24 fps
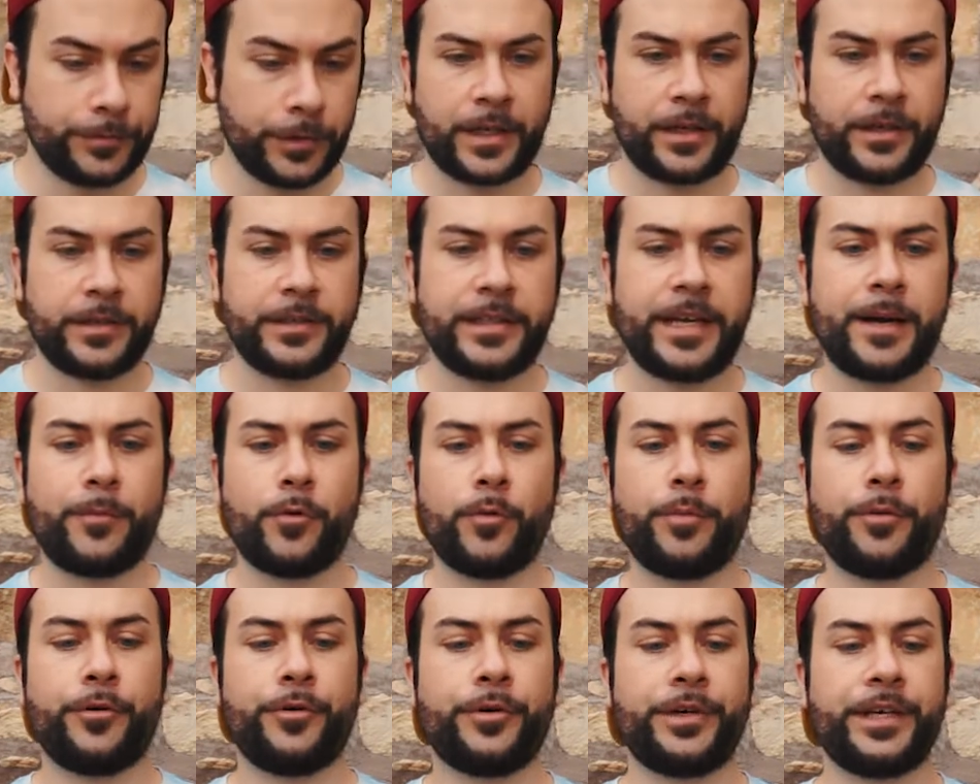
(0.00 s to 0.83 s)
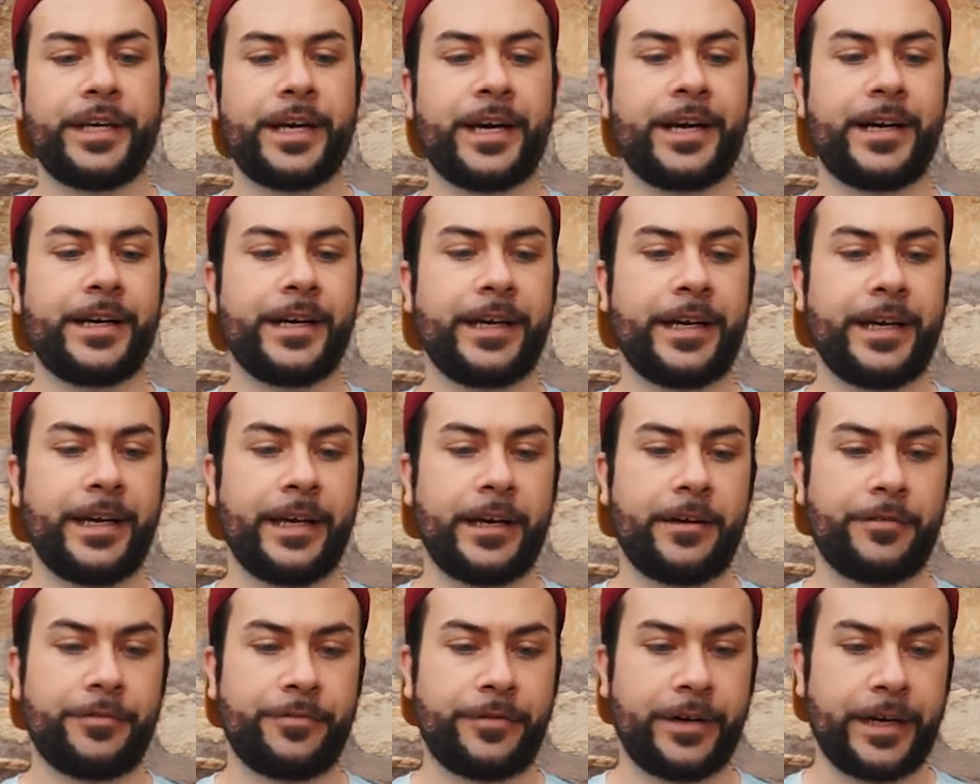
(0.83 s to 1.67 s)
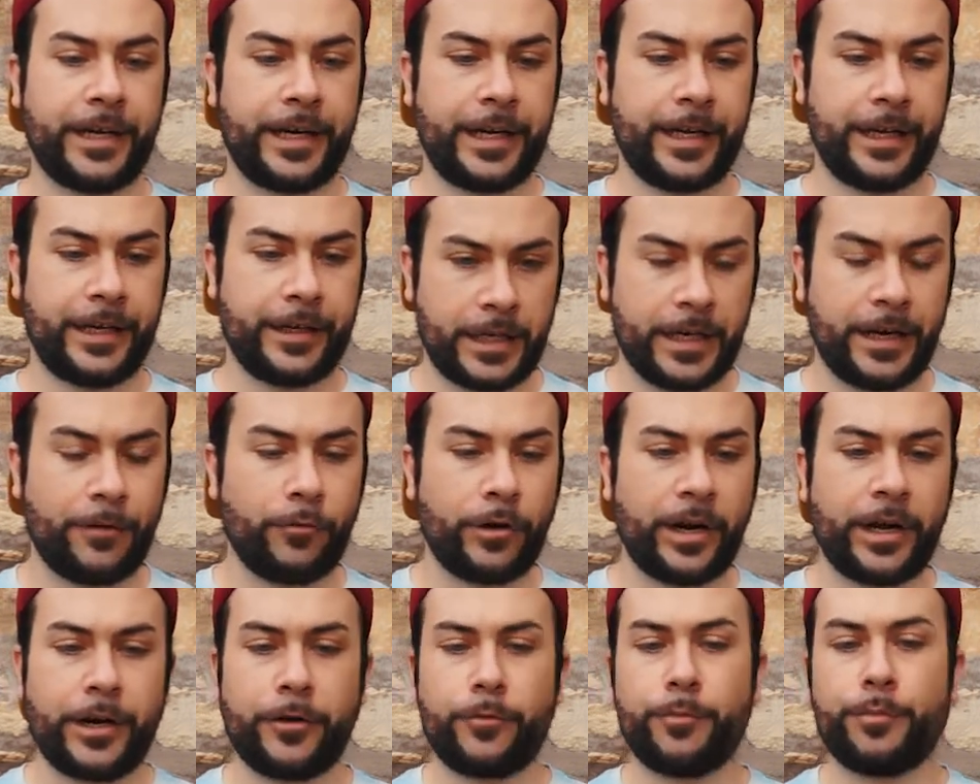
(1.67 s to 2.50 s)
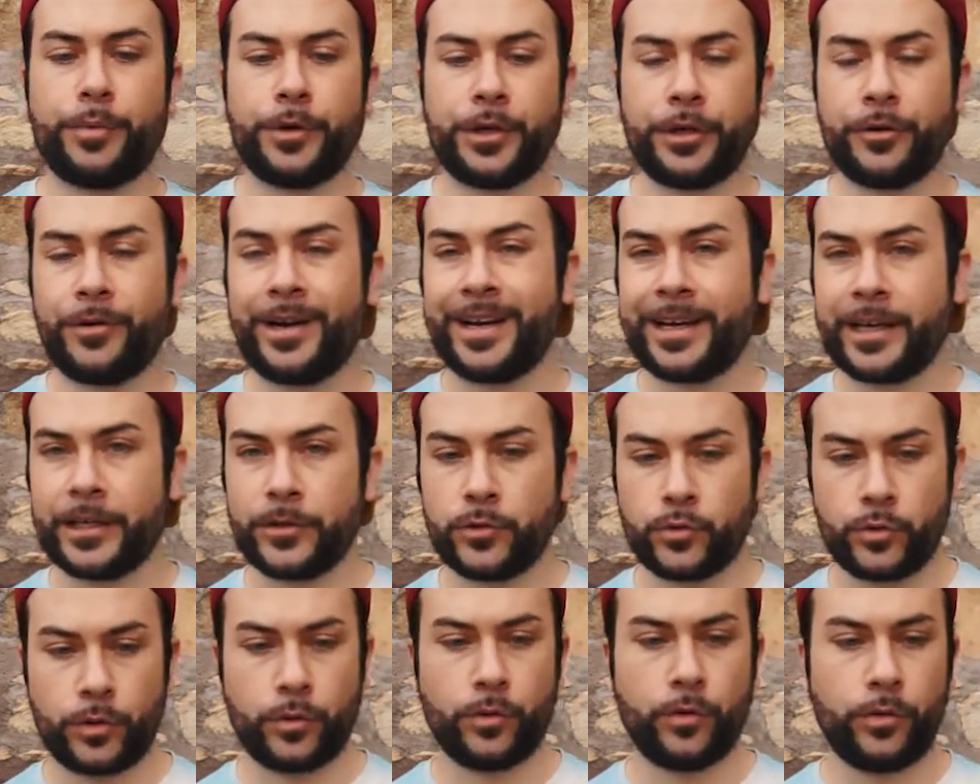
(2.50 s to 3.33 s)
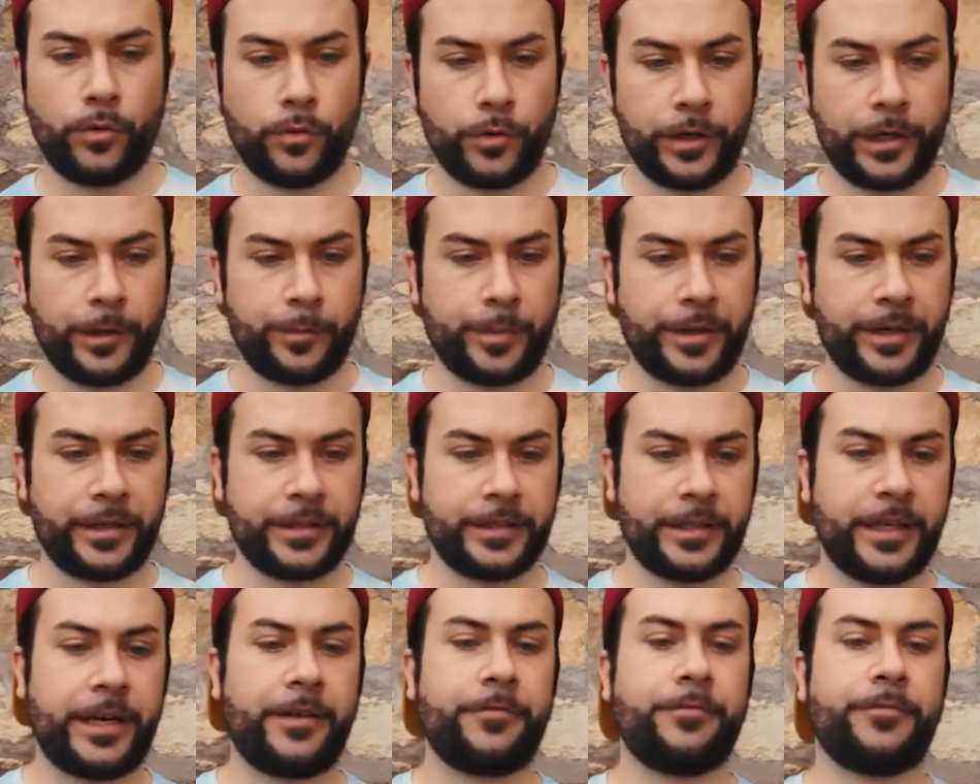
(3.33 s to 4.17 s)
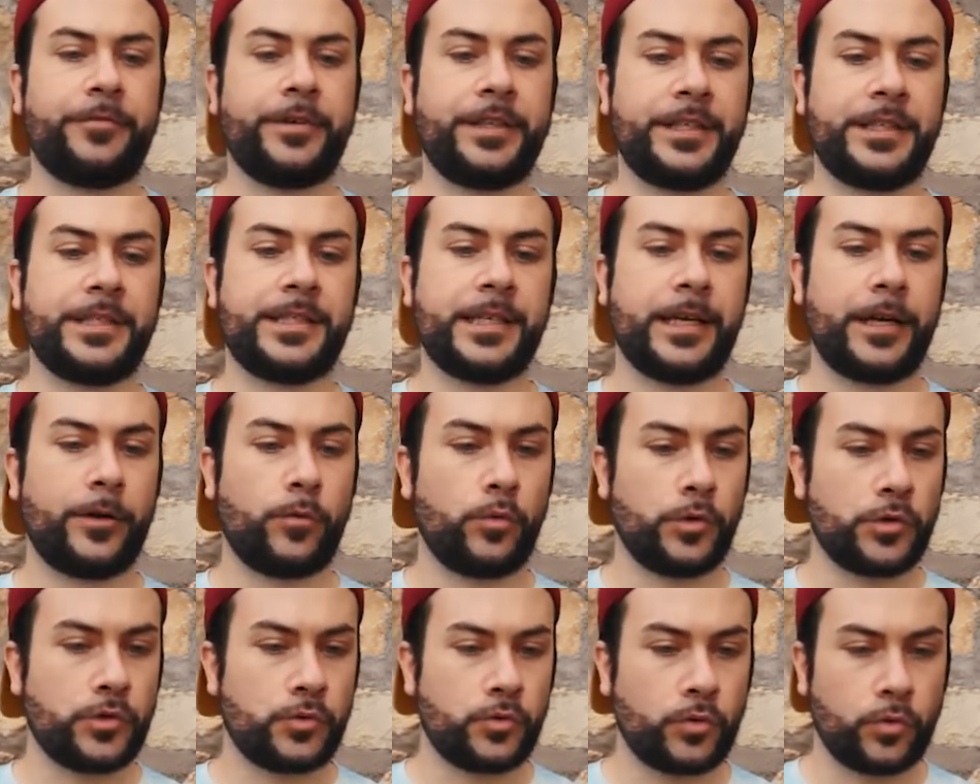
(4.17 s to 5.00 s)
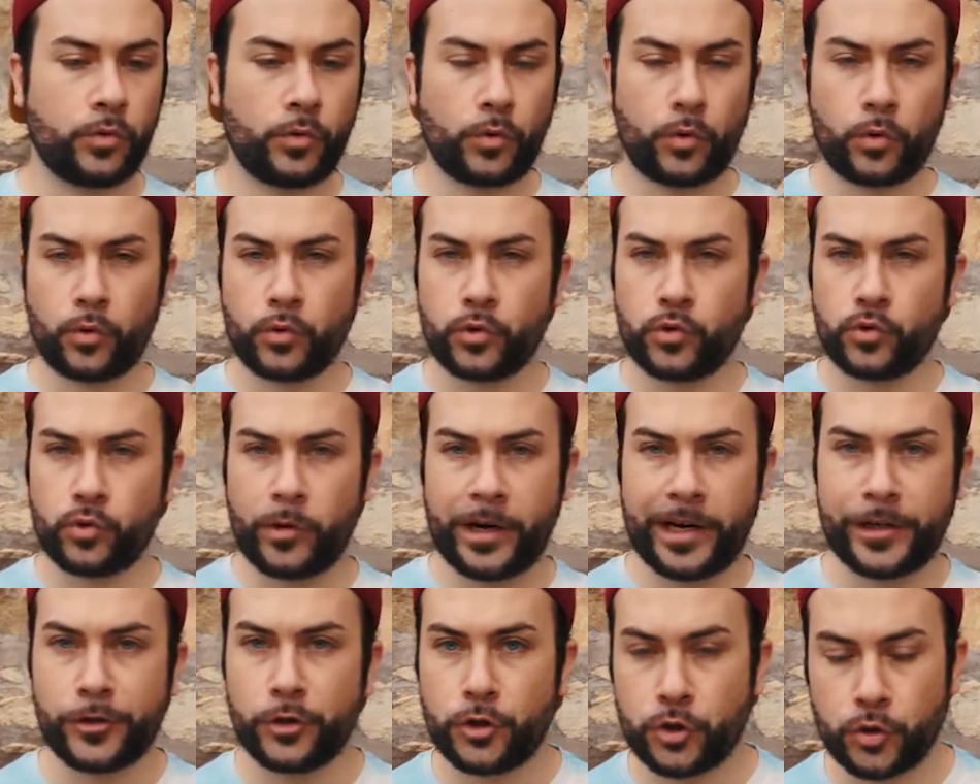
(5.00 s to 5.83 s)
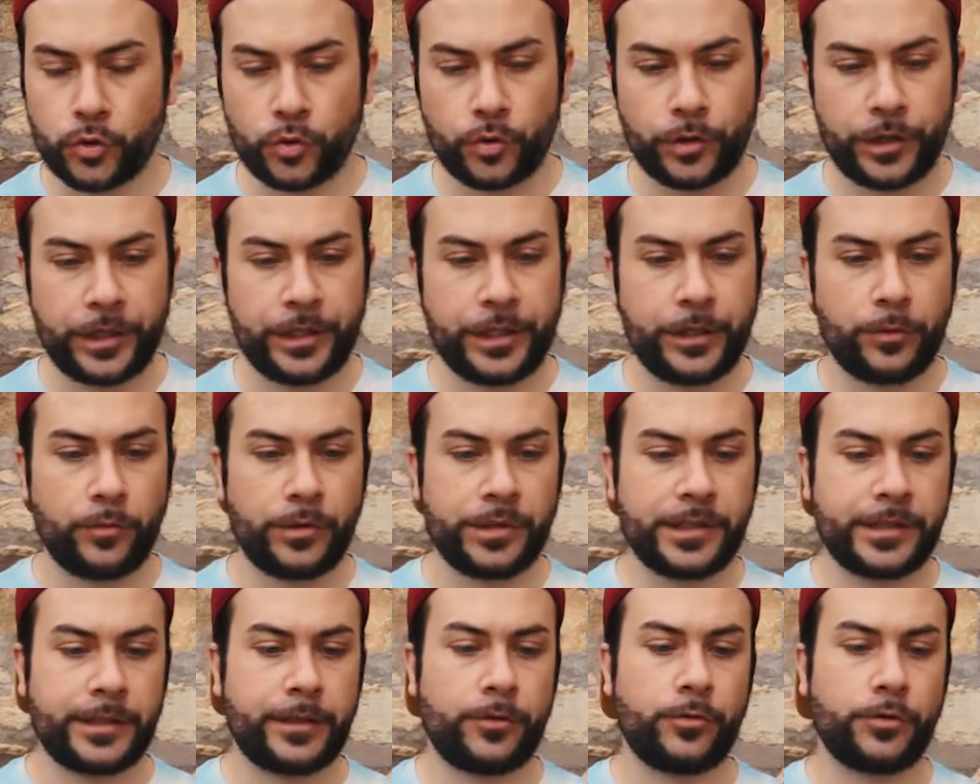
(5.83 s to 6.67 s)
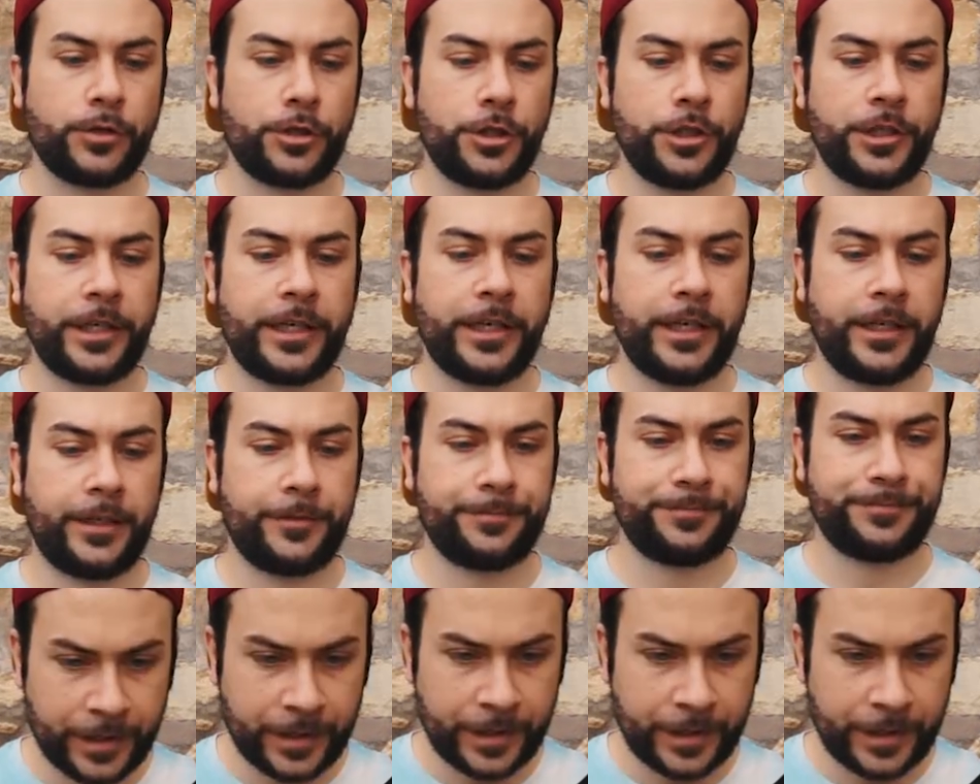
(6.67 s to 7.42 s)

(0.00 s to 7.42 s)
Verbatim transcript: Andiamo poi anche a, fare, a lavorare un pochino anche sui colori per andare a enfatizzare questo rosso arancione di questa coccinella